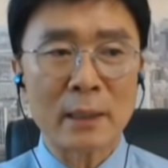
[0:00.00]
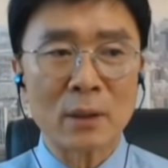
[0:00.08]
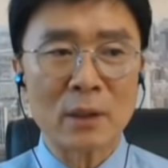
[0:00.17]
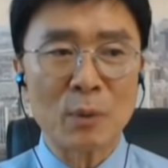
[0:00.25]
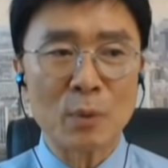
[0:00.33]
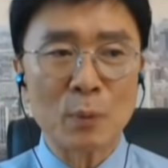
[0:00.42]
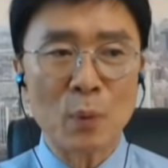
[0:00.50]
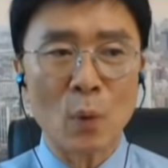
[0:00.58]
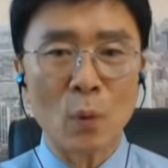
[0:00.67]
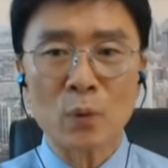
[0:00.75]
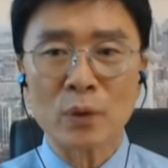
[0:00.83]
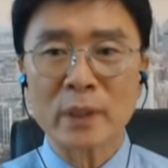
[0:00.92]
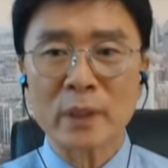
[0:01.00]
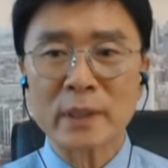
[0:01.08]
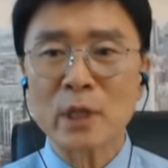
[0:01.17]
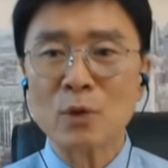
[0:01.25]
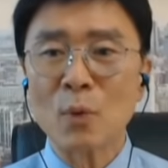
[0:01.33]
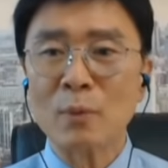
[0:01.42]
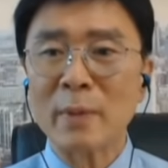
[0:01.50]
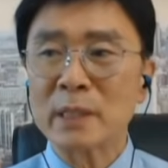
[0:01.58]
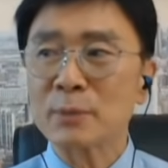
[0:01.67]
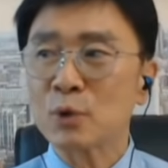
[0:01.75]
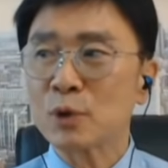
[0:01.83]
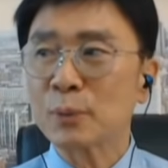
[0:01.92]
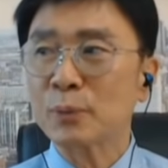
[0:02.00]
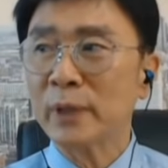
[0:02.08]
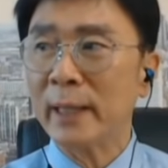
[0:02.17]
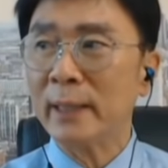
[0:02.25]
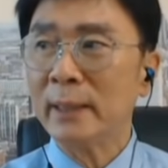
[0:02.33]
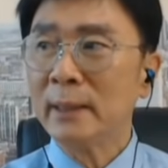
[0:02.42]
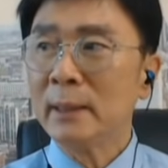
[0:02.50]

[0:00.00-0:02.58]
현대 미포 이렇게 세주목을 말씀드리고 싶은데